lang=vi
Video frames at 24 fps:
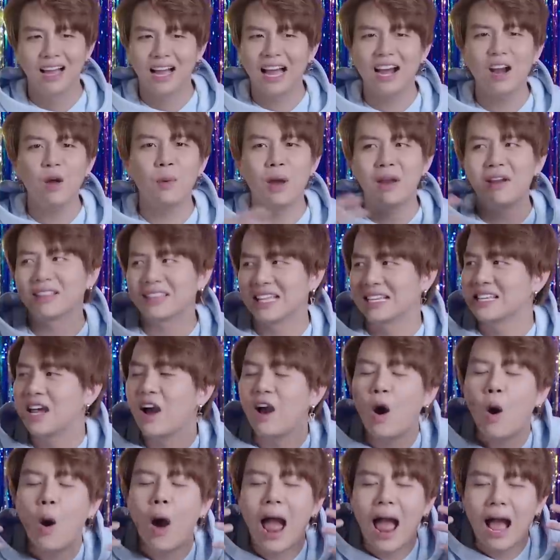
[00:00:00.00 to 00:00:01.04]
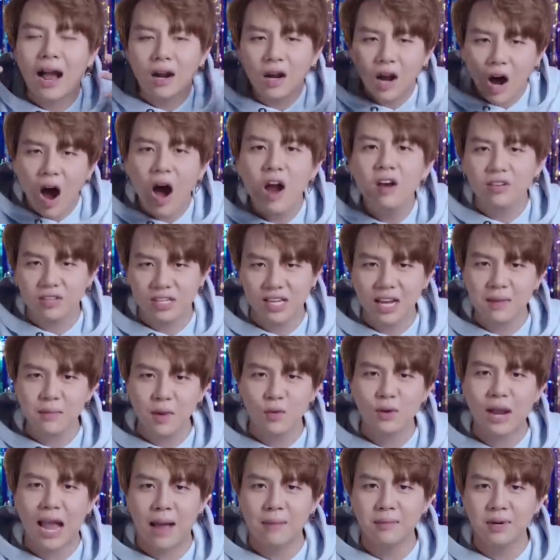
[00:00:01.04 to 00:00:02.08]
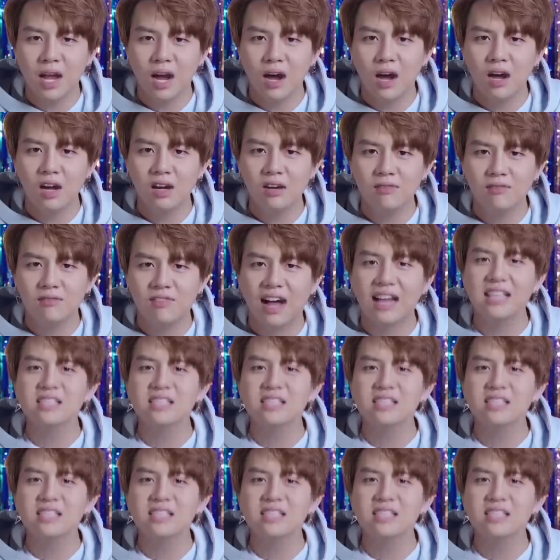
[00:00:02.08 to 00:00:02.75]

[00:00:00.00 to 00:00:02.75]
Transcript: Khánh không hiểu là tại sao Hòa có được những cái biểu cảm đó Và